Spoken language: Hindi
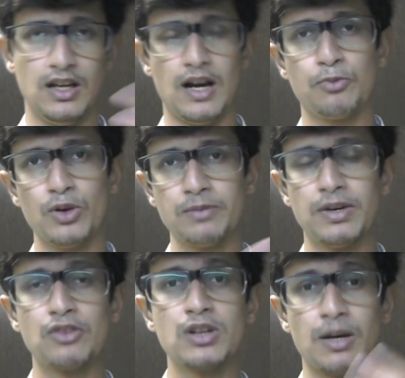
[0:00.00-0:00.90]
आपको एक
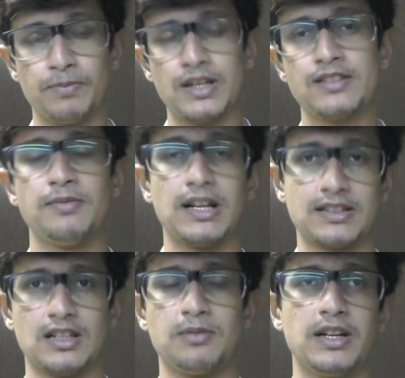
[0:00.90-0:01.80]
बार वो कंपनी से बात
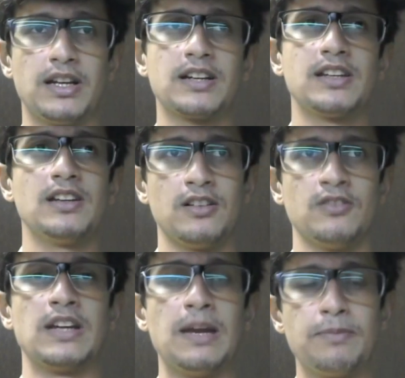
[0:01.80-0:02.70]
करना पड़ेगा कि
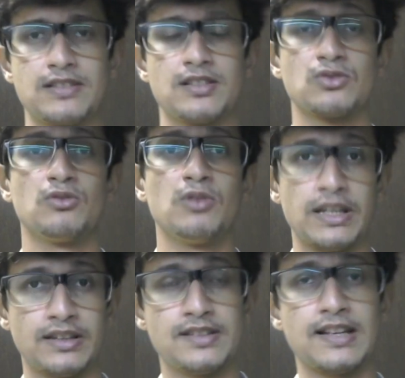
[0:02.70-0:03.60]
गेम टेस्टर्स को वो
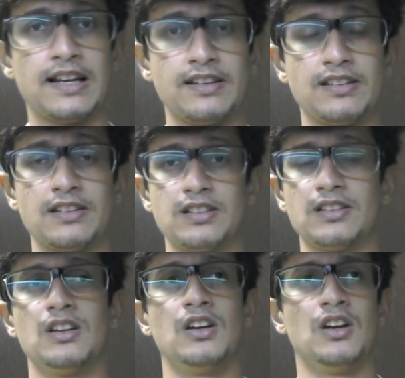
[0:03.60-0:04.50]
कितनी सैलरी देते हैं